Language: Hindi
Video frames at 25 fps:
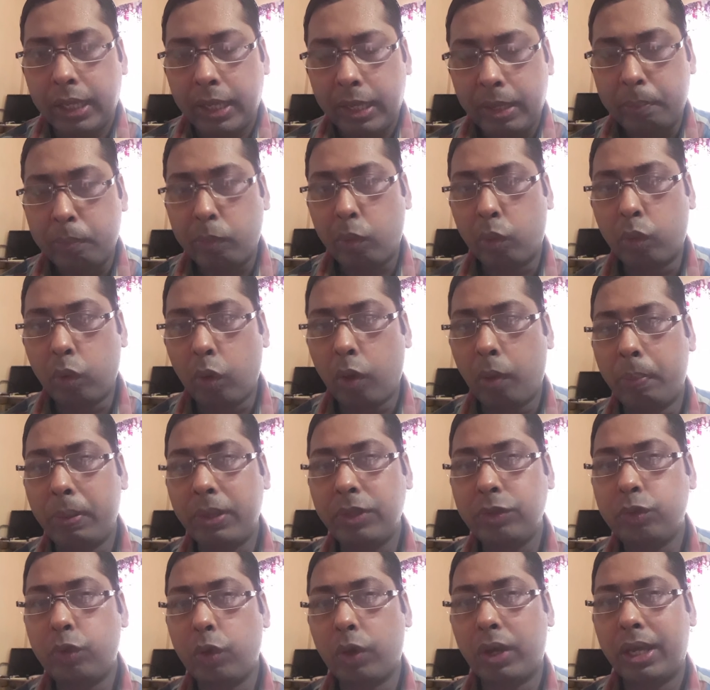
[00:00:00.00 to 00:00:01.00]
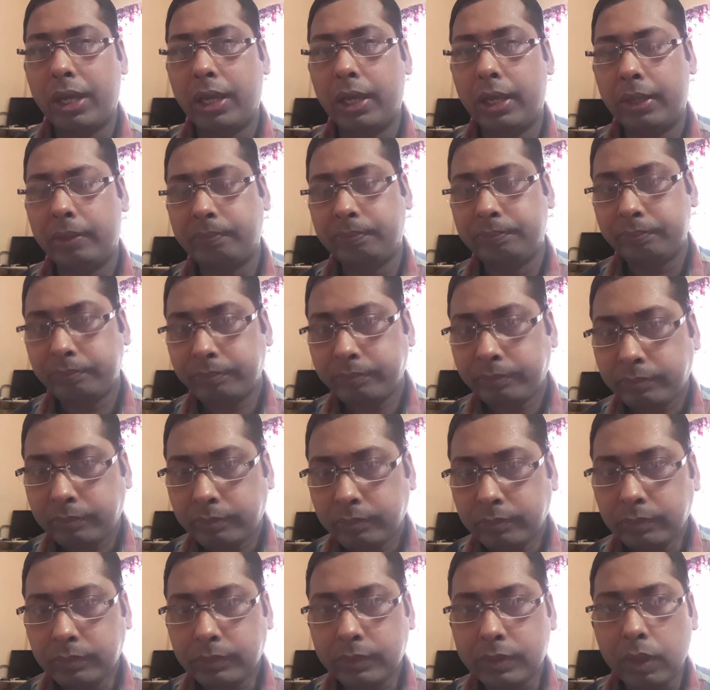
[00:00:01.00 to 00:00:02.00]
हीमोग्लोबिन जो है
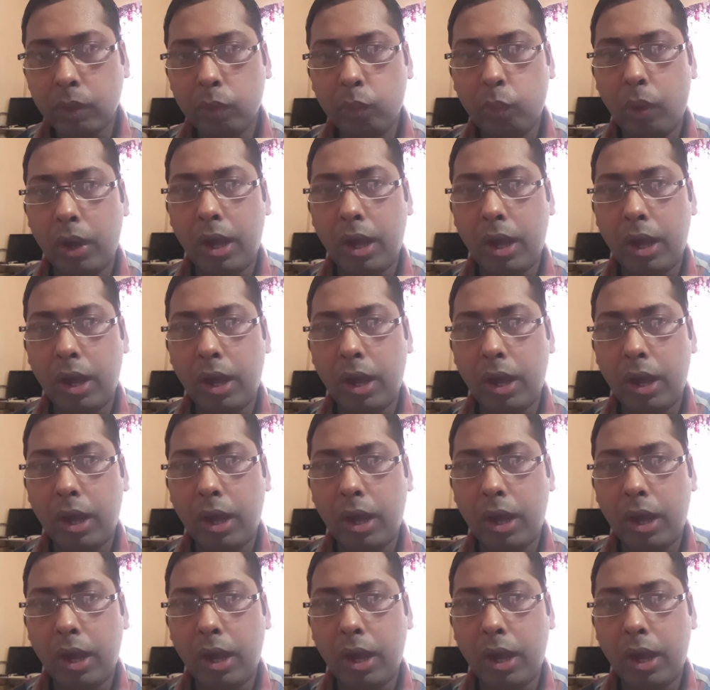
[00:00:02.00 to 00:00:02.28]
वो